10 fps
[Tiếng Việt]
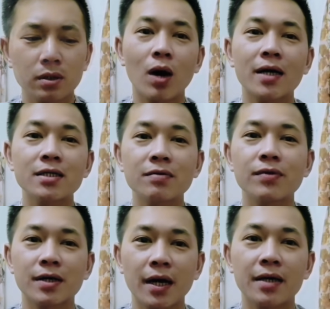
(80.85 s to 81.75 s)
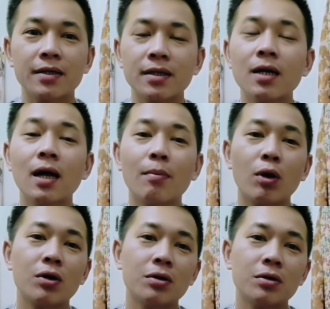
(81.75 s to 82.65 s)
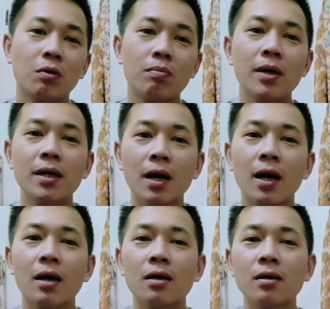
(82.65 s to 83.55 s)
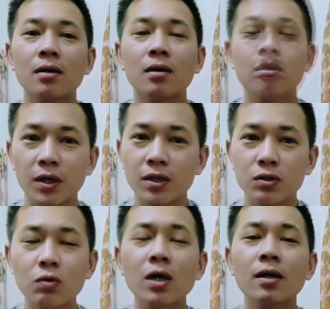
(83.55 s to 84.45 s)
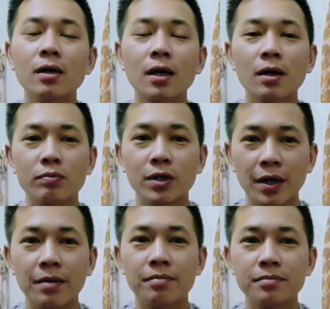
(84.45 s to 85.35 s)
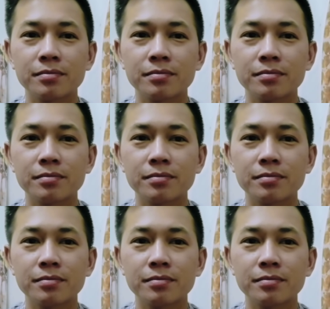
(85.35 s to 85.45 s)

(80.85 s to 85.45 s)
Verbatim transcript: Qua cái sự việc này thì tất cả mọi người cũng biết là vì chút ít cái đồng tiền